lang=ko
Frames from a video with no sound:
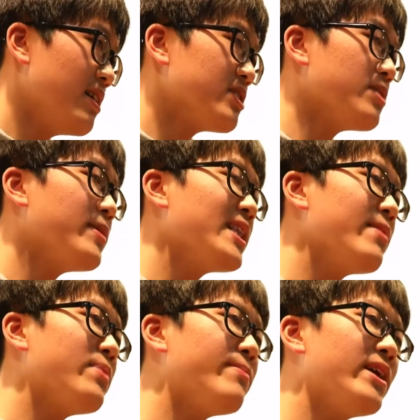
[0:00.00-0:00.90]

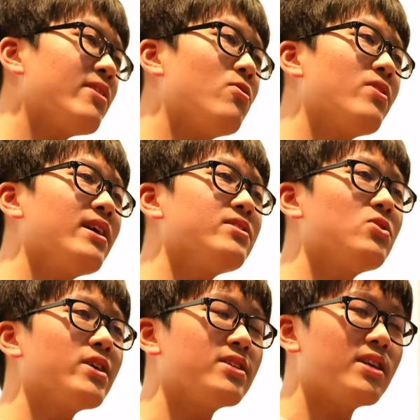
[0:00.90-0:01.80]
저만의 비밀 공간
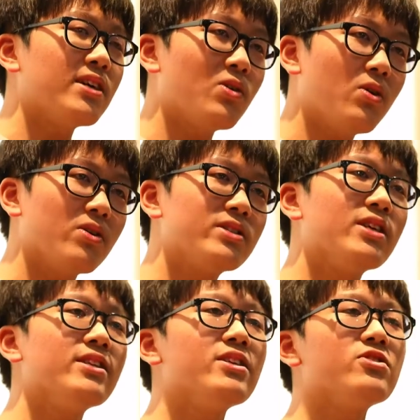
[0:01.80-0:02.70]
속에서라도
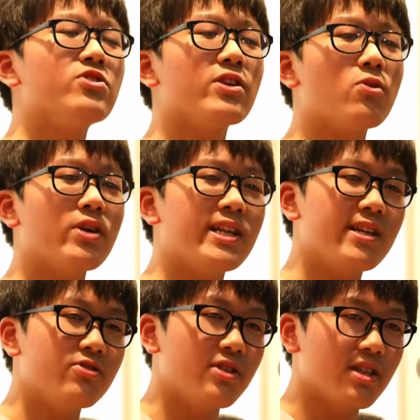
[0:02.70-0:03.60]
저는 주인공이
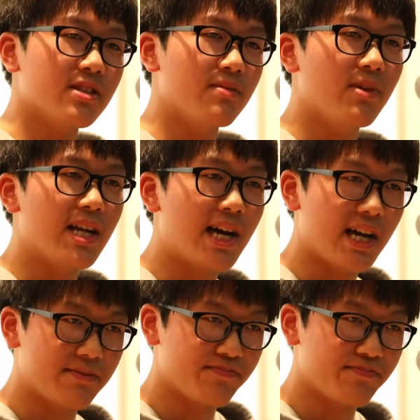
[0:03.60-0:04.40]
될 수 있었습니다.